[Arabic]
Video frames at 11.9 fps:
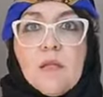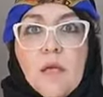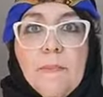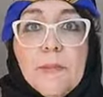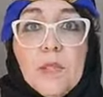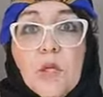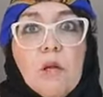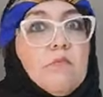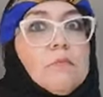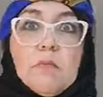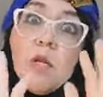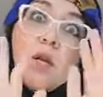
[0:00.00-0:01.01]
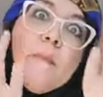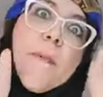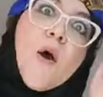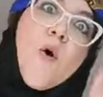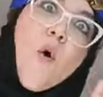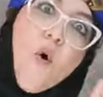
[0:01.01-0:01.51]
الكبد رانا
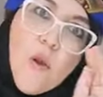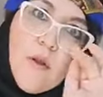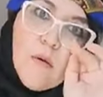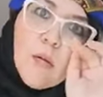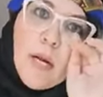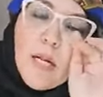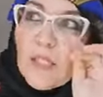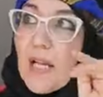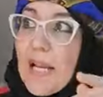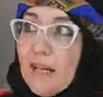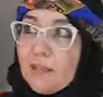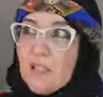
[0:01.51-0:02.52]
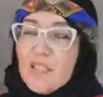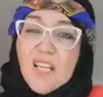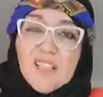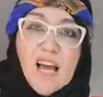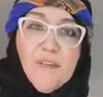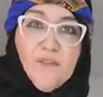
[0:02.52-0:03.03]
مهول رانا طلقت
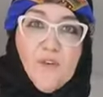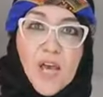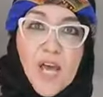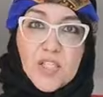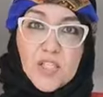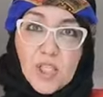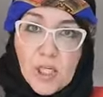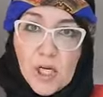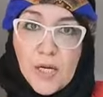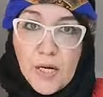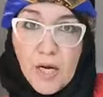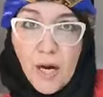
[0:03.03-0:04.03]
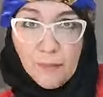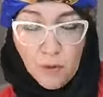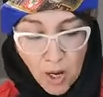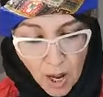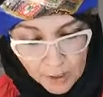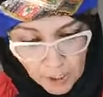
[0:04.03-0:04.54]
نسيت تعرفوا ايش هذيك رانا
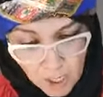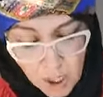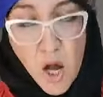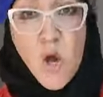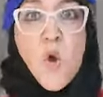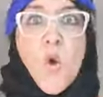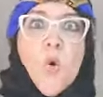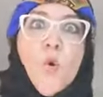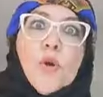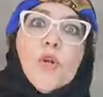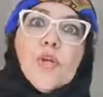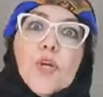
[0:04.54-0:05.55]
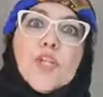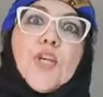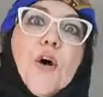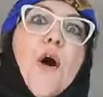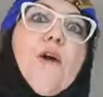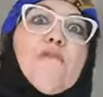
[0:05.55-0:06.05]
نعملوا لها هكا هكا وكل
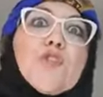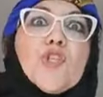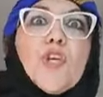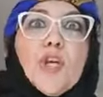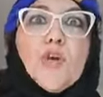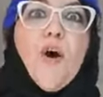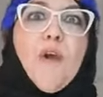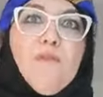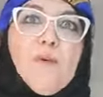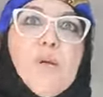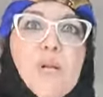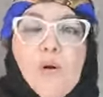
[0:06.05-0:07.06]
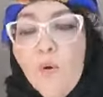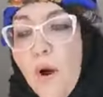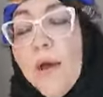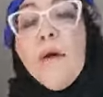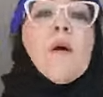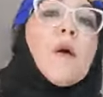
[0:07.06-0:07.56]
كرشة وهاي في الجير وهاي في الملح
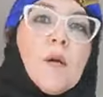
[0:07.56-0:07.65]
وهاي